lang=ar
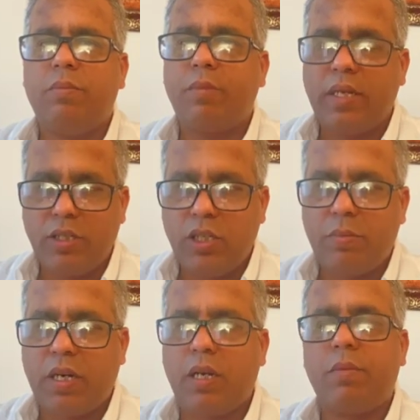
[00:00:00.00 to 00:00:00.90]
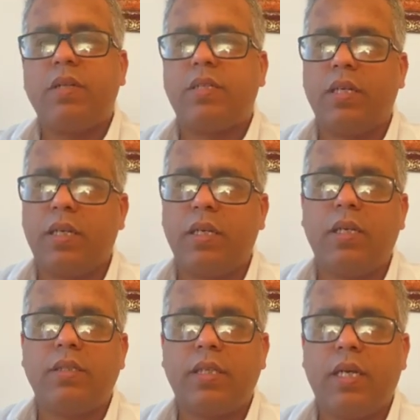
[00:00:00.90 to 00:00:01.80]
ماشي مغاربه
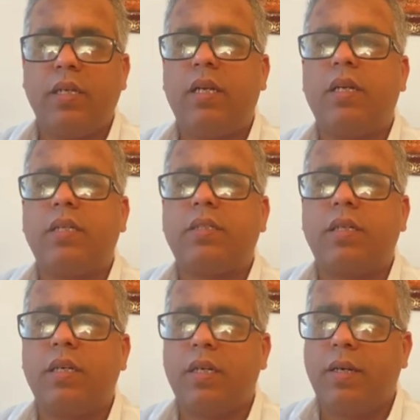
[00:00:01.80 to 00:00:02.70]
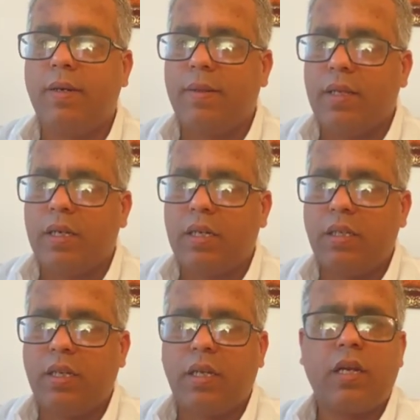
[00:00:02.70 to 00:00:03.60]
جزائريين تحيه للناس آه
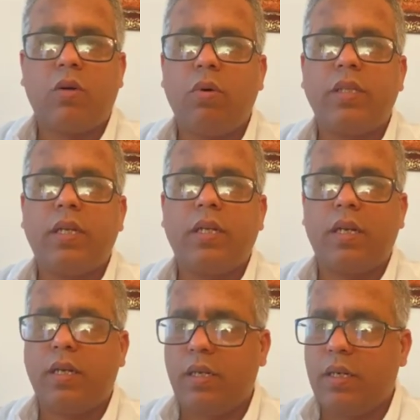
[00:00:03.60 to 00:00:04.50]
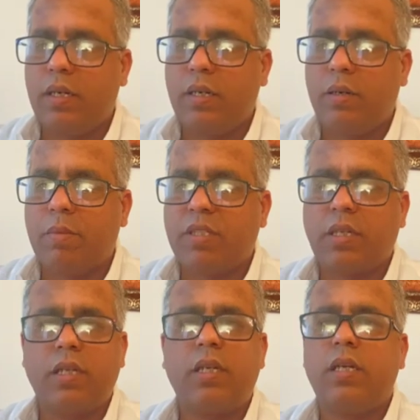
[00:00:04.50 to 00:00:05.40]
كذلك الاخوان ديالنا
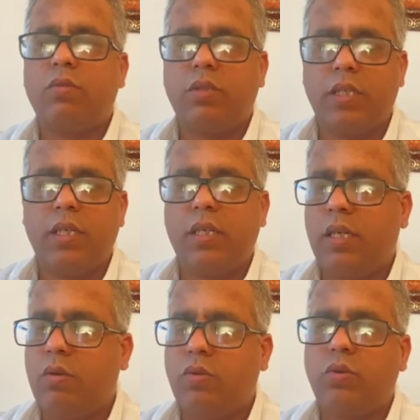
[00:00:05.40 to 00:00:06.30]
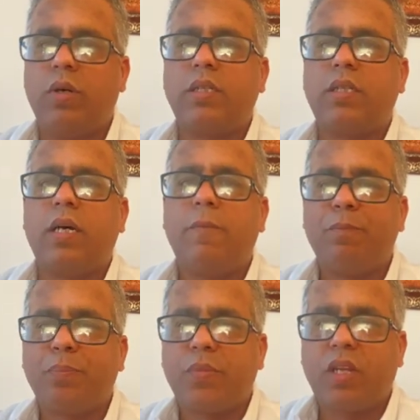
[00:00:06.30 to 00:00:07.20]
المصريين والجزائريين والتوانسه
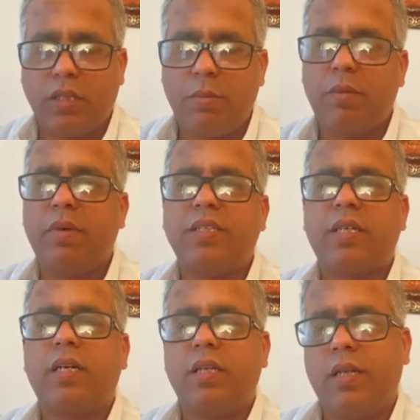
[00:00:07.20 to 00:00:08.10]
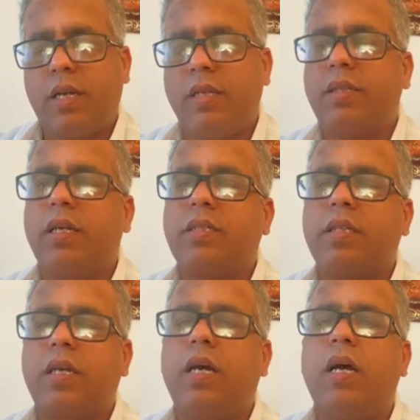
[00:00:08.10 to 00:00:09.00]
حتى من مصر كذلك عندي
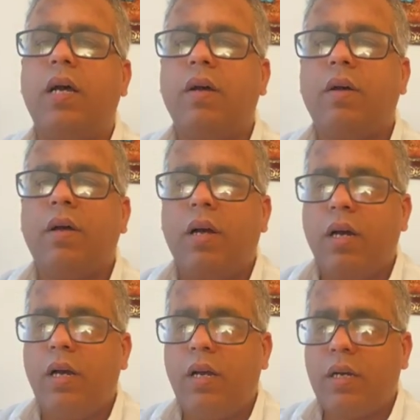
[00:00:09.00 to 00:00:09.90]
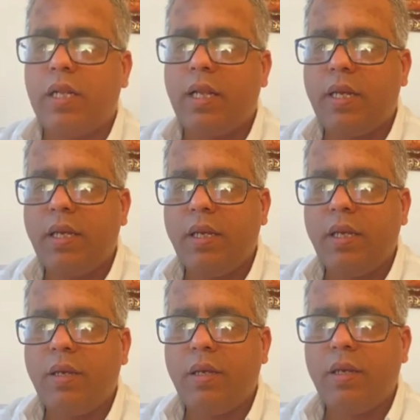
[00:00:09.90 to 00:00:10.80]
اصدقاء آه قلت لك
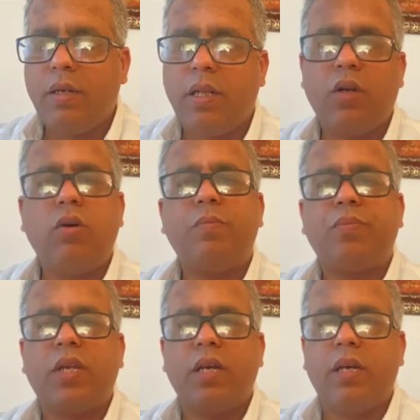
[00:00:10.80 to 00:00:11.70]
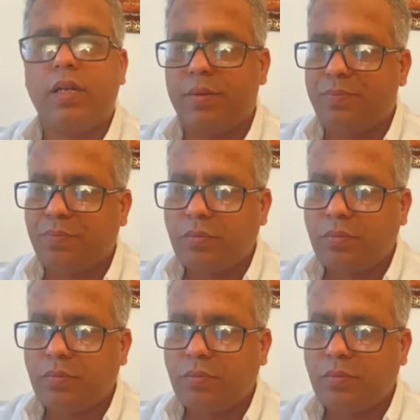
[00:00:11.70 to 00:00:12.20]
آه قلت لكم آه